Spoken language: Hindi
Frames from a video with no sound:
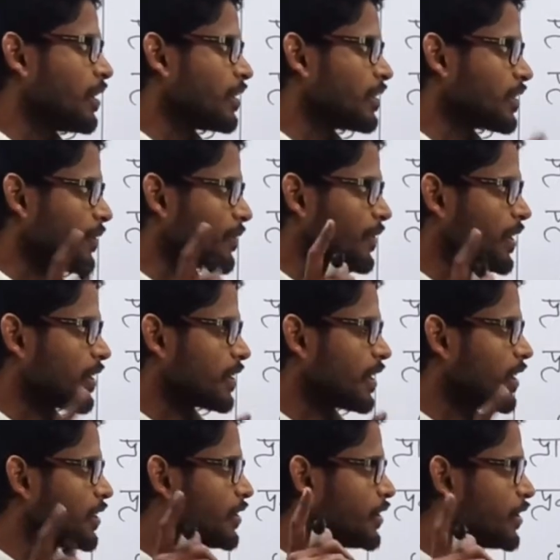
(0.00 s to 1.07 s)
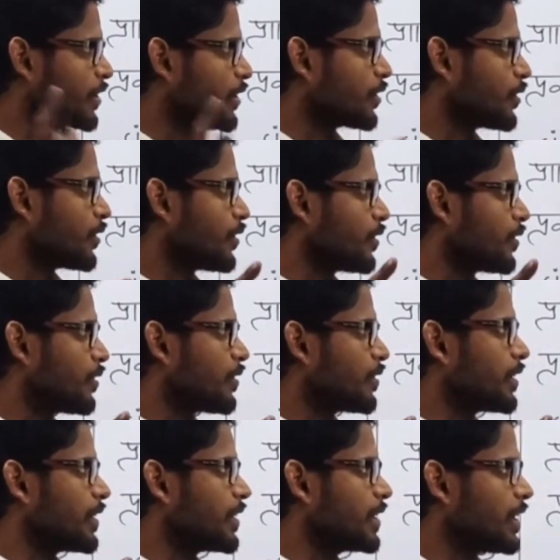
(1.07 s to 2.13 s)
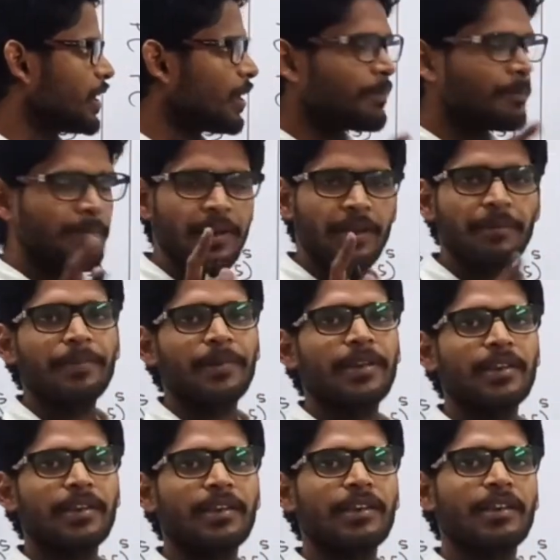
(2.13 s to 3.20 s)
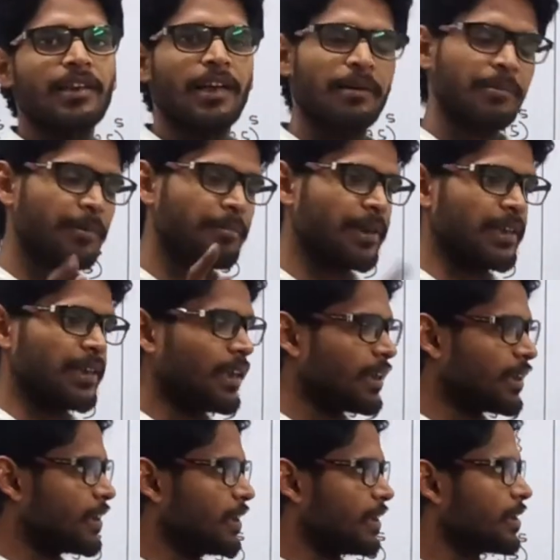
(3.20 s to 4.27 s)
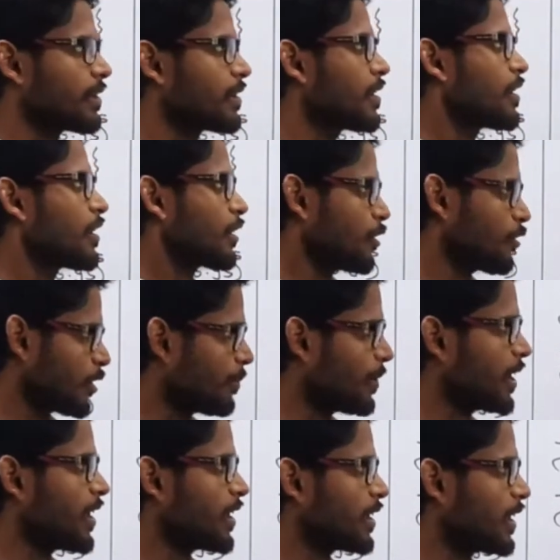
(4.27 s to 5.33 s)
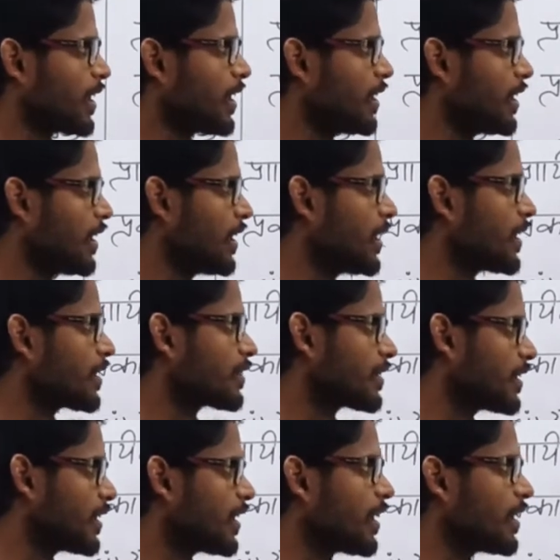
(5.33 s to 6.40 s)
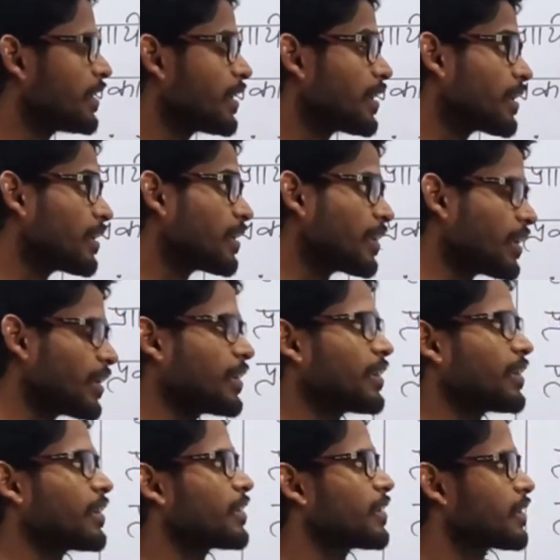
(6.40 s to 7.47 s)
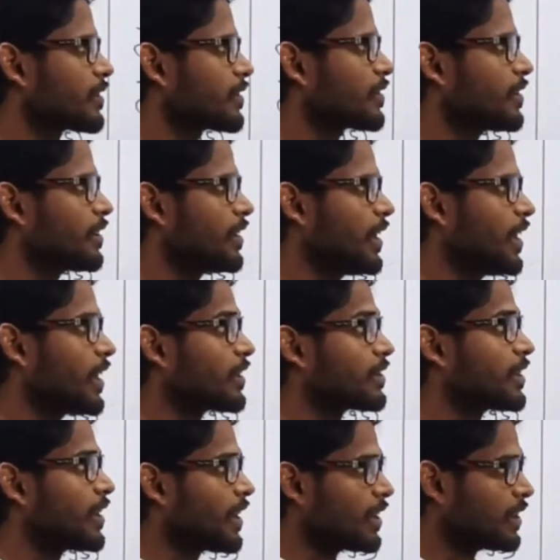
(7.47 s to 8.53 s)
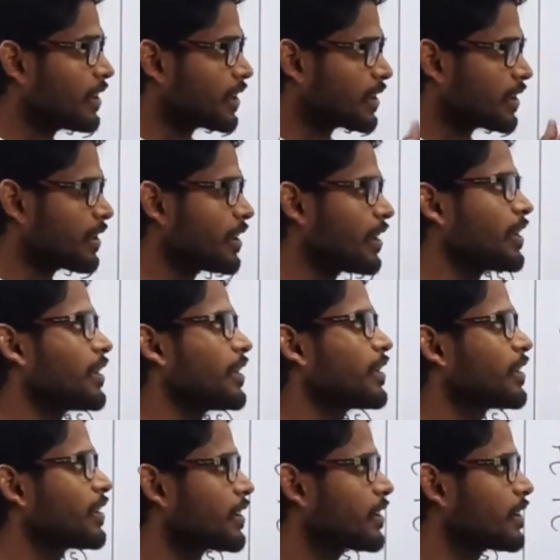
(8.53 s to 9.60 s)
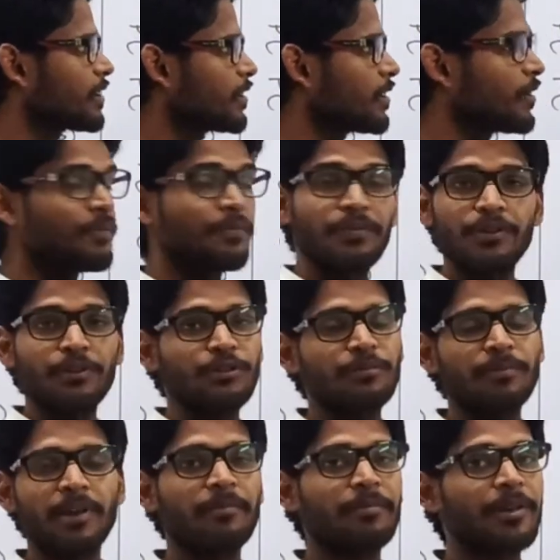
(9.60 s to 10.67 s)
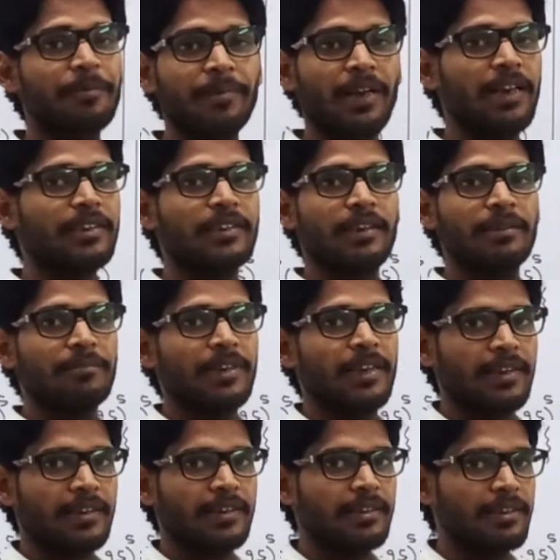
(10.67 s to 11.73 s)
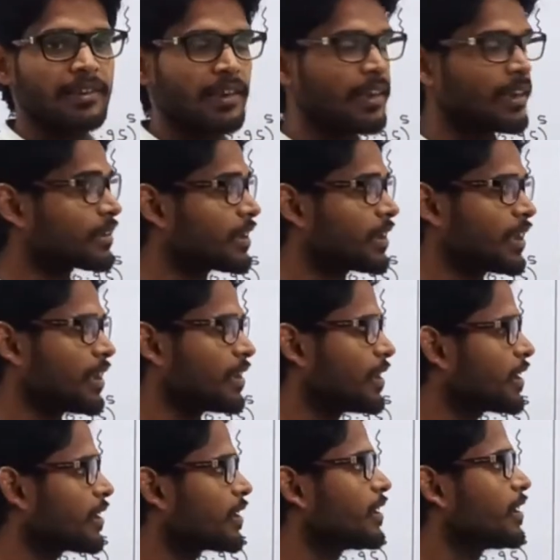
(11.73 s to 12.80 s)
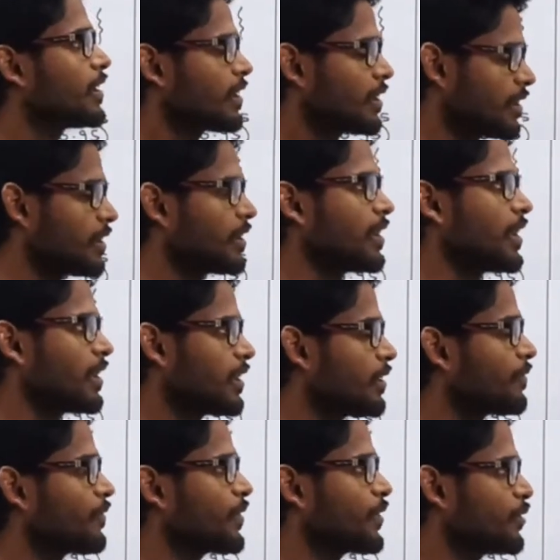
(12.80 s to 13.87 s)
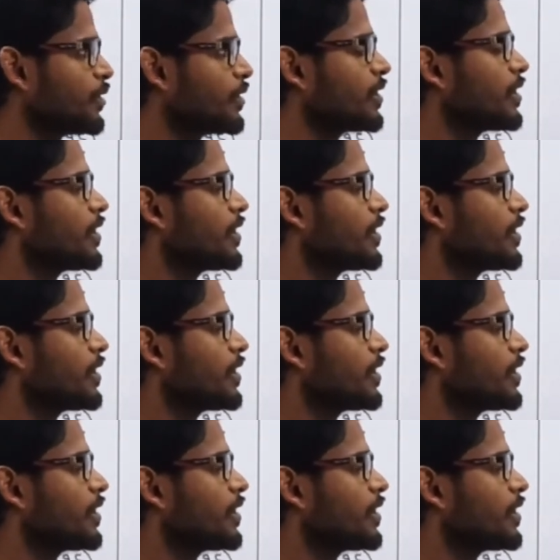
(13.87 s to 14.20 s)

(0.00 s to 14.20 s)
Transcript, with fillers: सफलता जीरो या वन पे हमें मिल जाएगी क्योंकि मना किया है एक से अधिक नहीं एक से अधिक नहीं फ्यूज बल्ब की प्रायिकता मिलेगी एक से अधिक नहीं फ्यूज